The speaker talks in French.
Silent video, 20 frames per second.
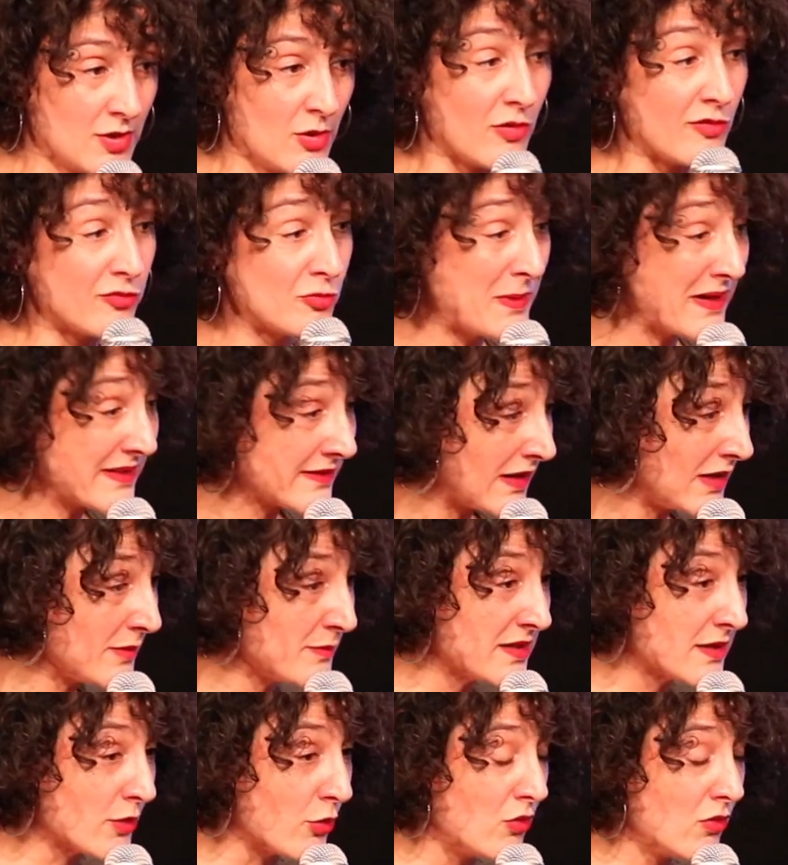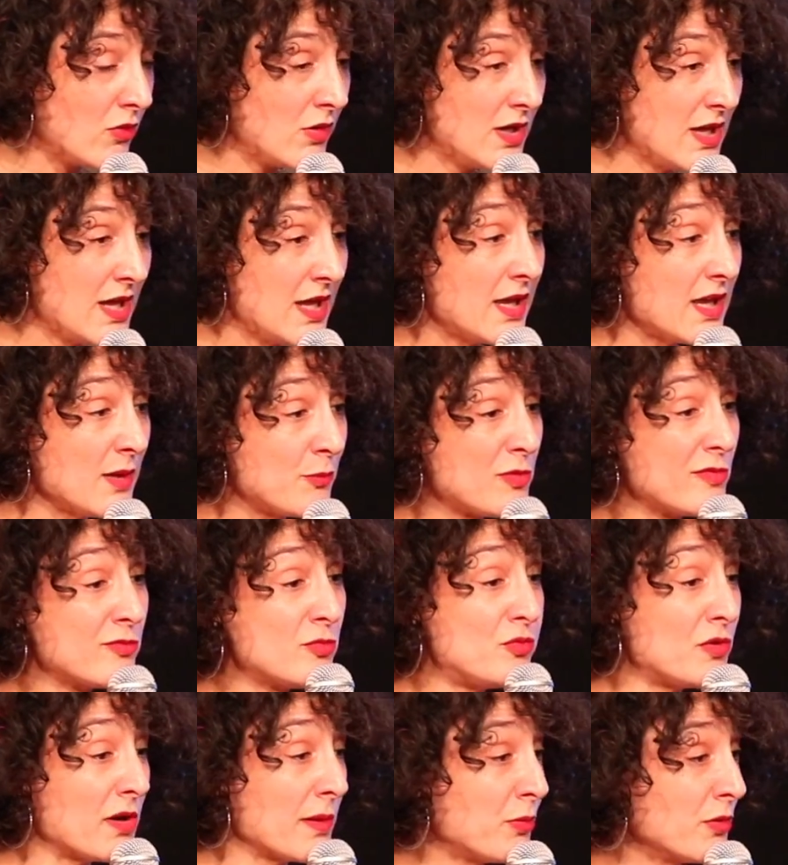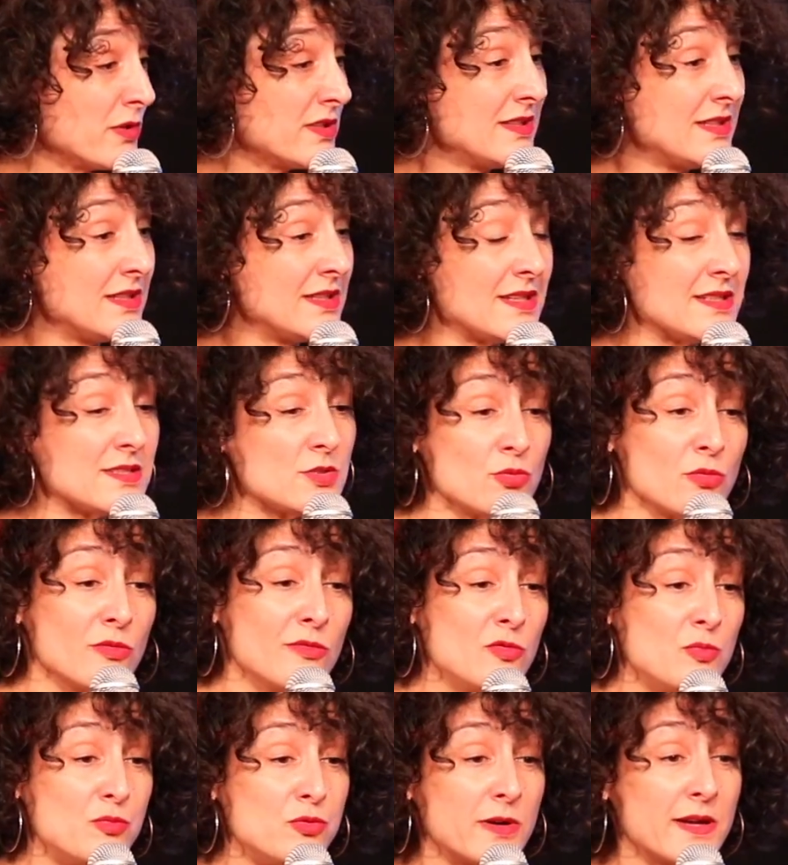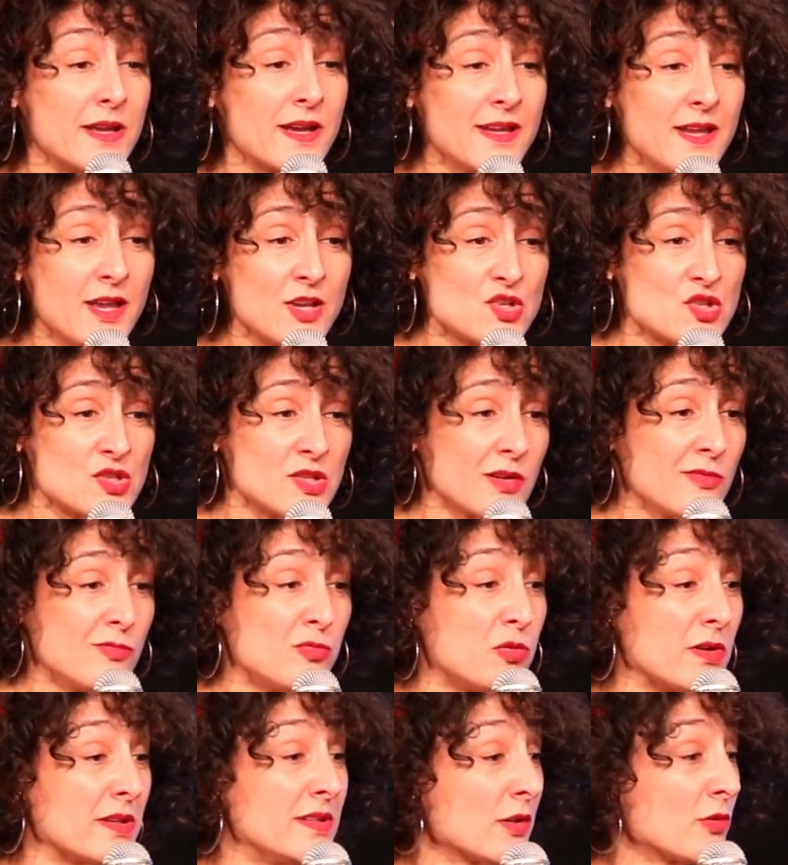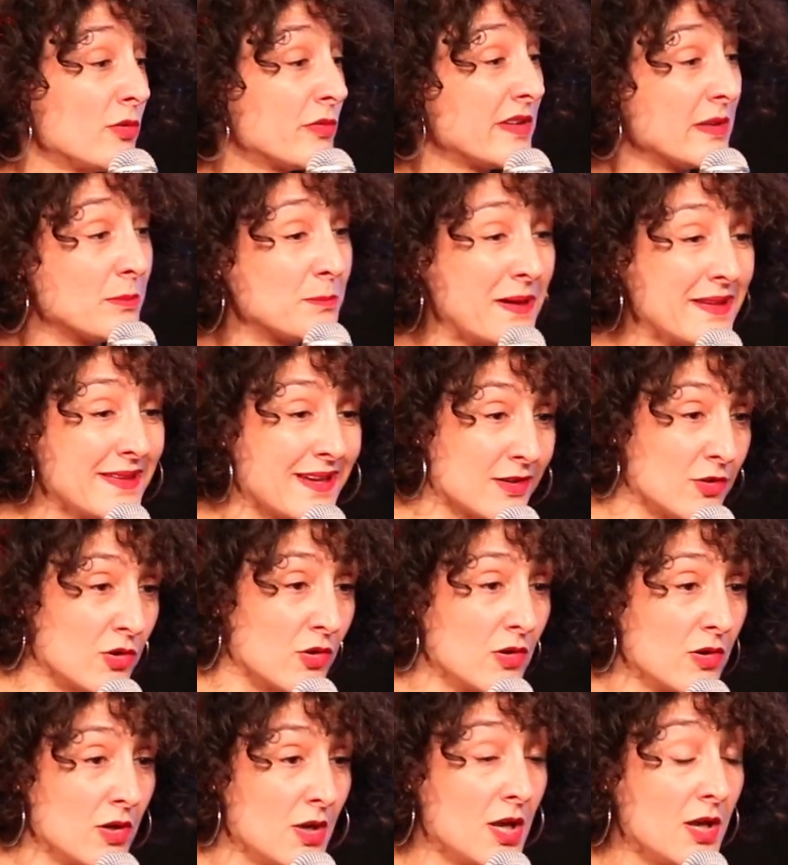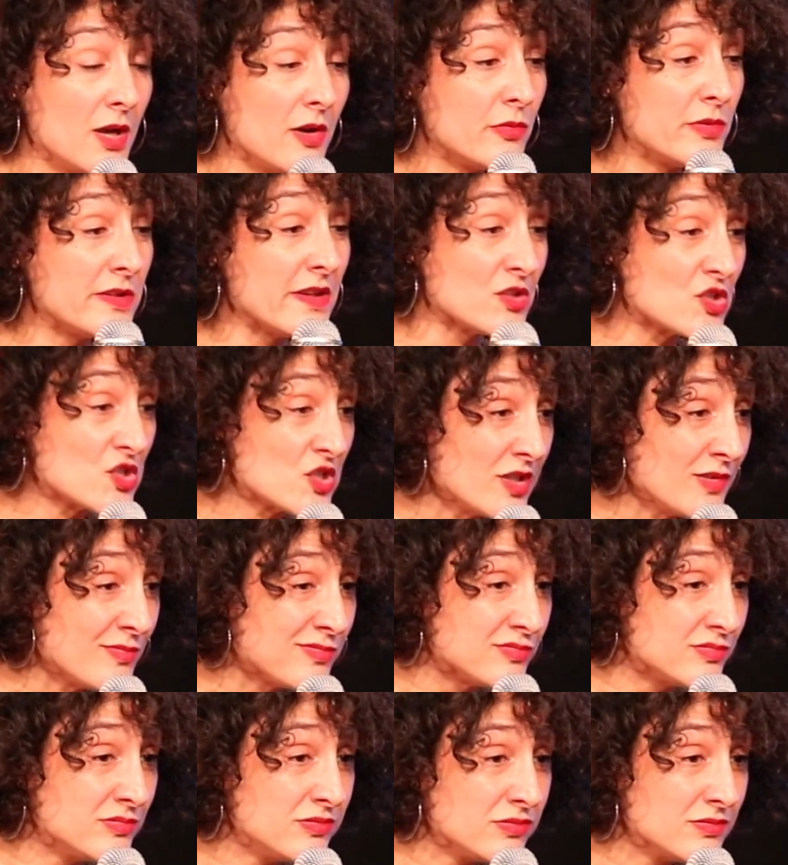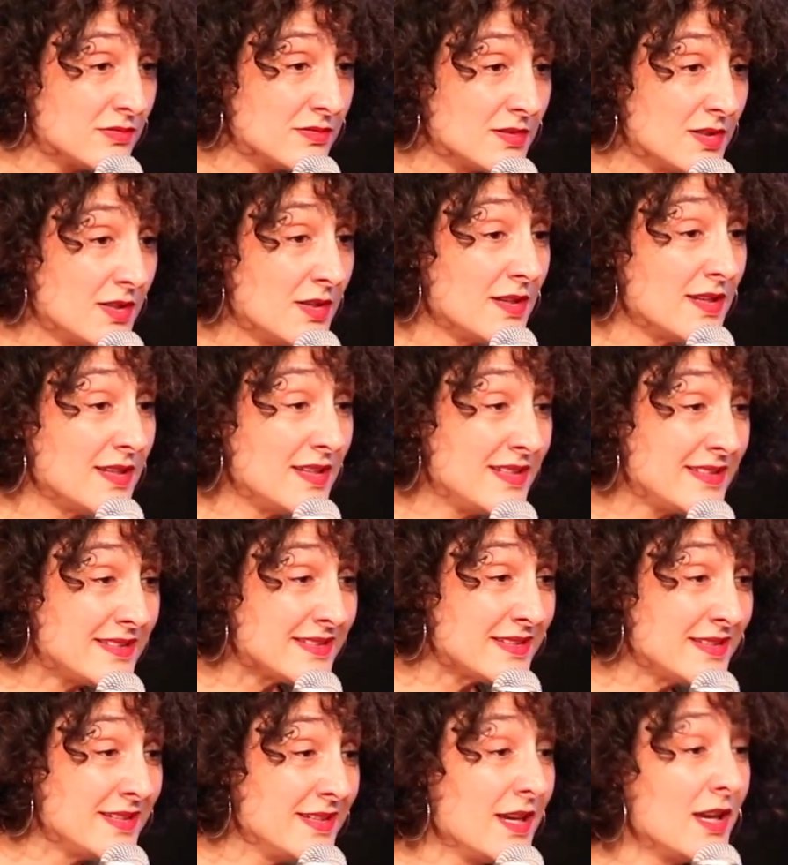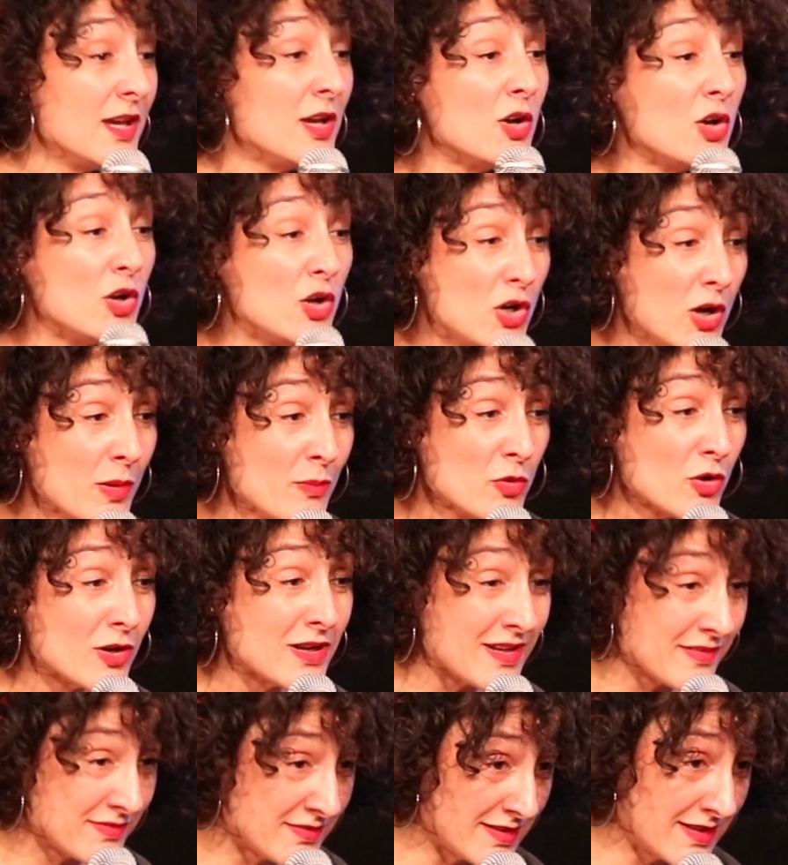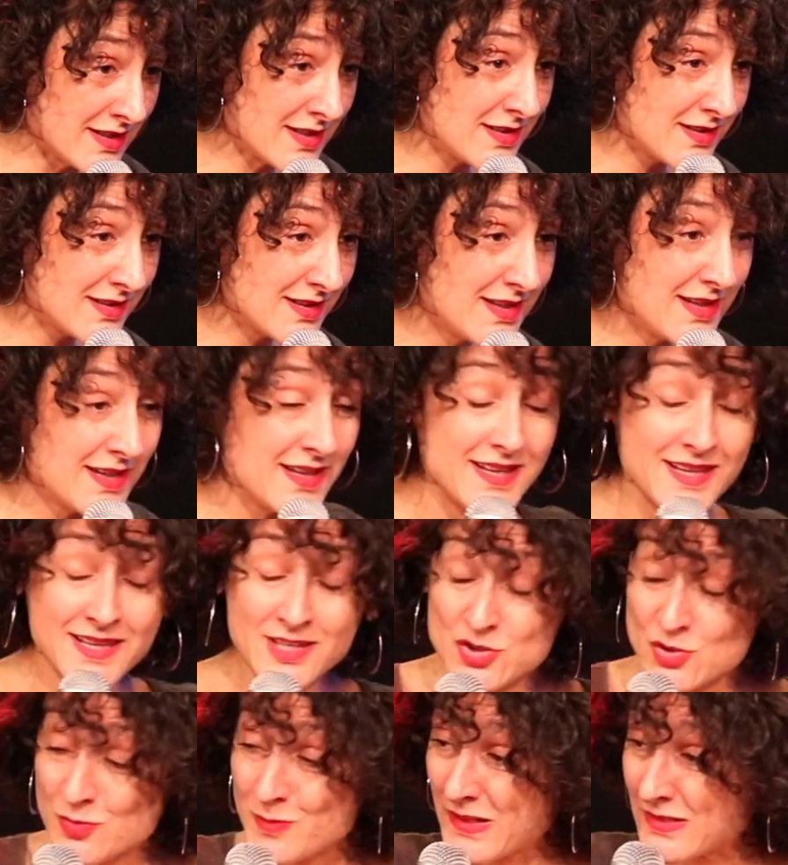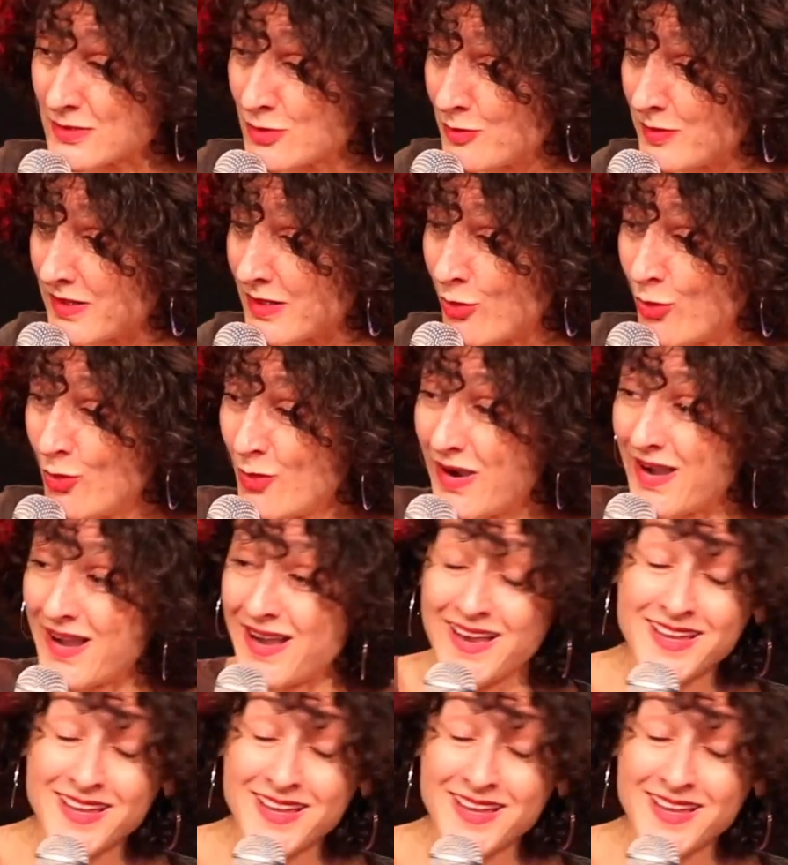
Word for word: On vous passera le micro et puis vous pourrez poser des questions, vous pourrez réagir, vous pourrez dire que vous n'êtes pas d'accord. Vous êtes chez vous, ici comme dans l'avenir. Et je passe le micro à